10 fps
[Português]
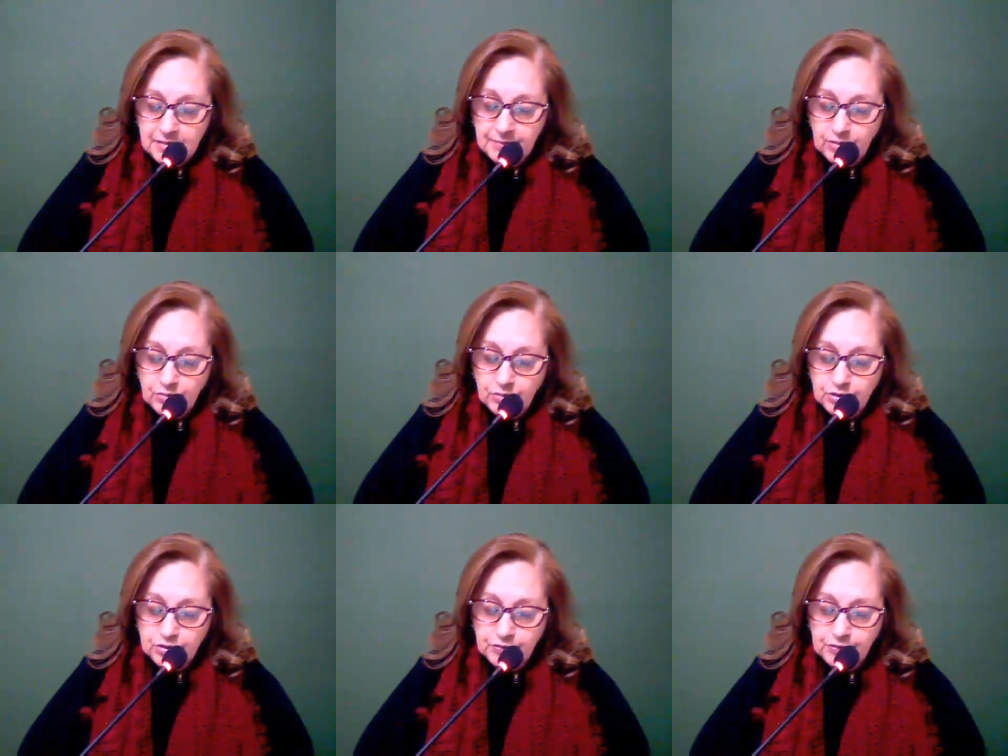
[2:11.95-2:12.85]
para o
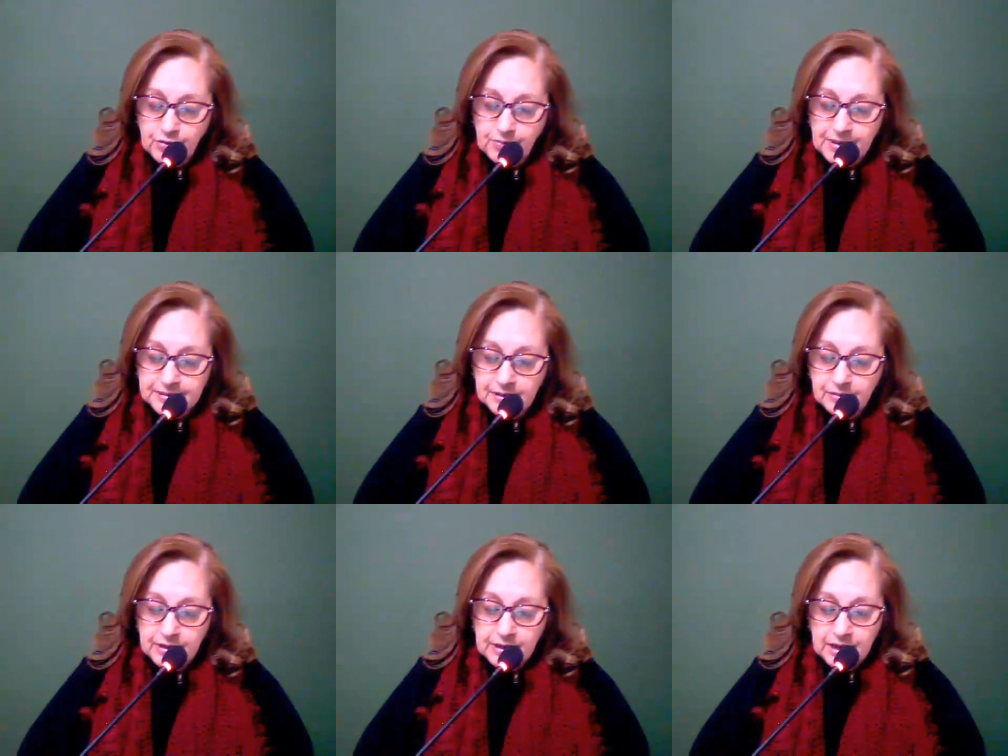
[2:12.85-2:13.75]
curso de
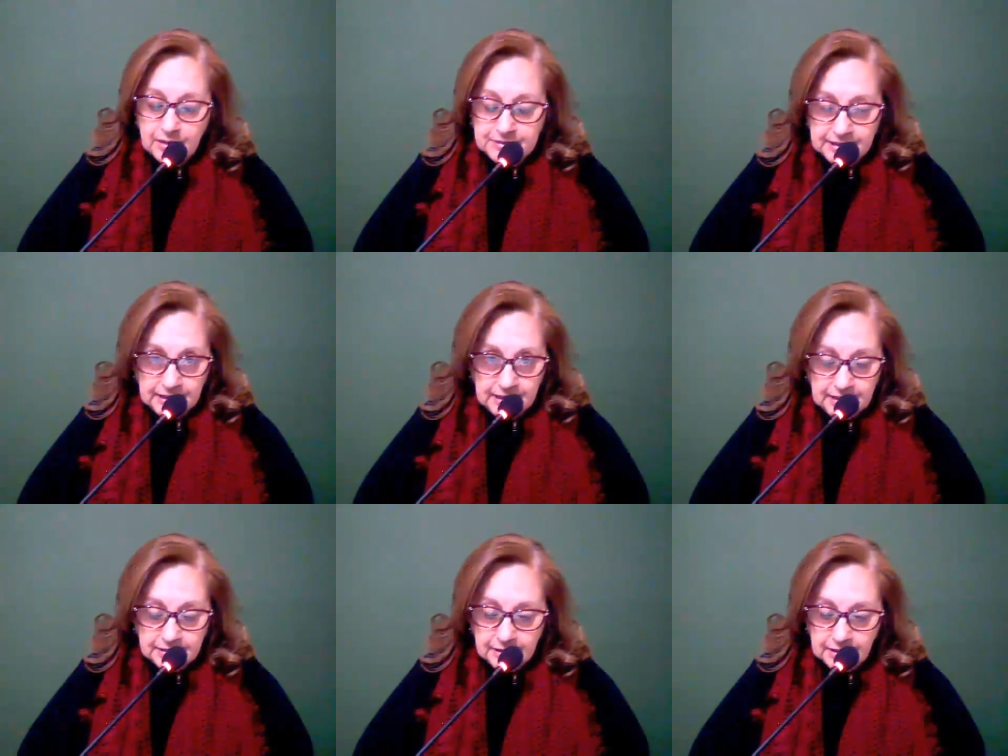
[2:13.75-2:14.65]
formação em
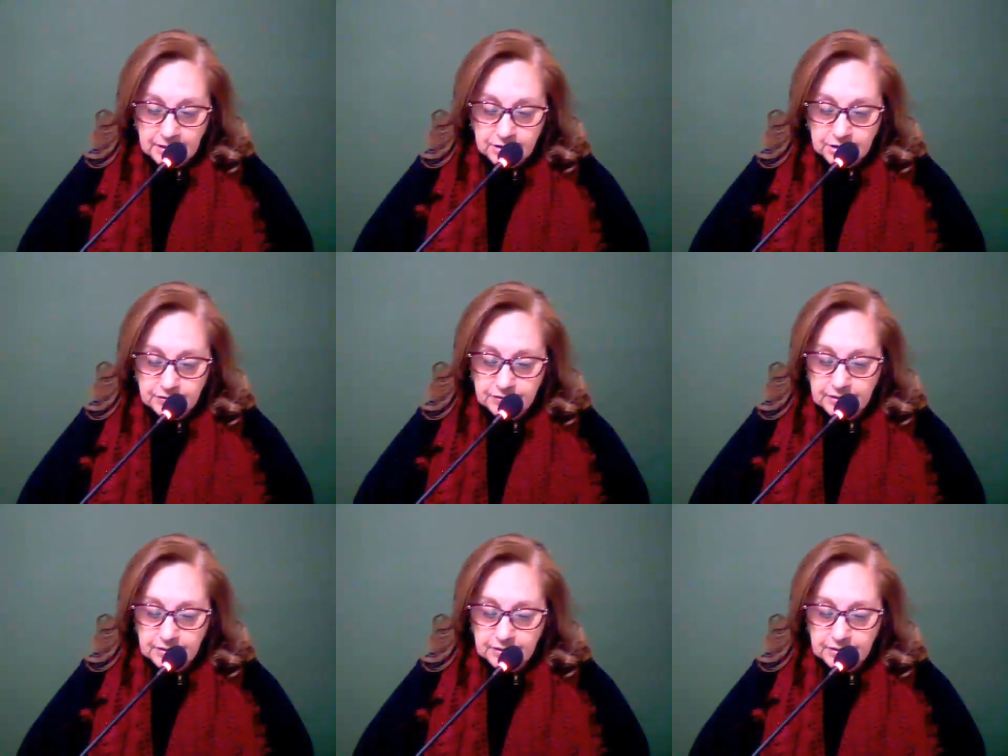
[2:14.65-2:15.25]
psicanálise integrativa.